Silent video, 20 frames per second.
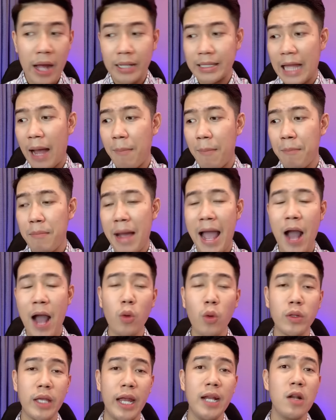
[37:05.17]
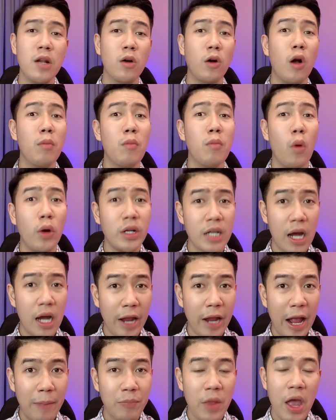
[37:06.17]
Thăm má của chị được có một buổi trời
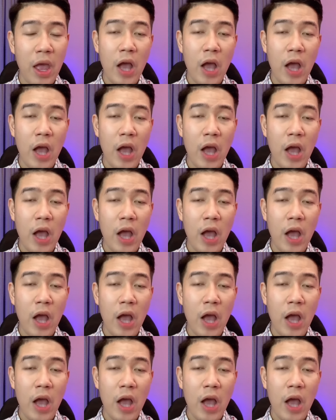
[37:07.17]
à,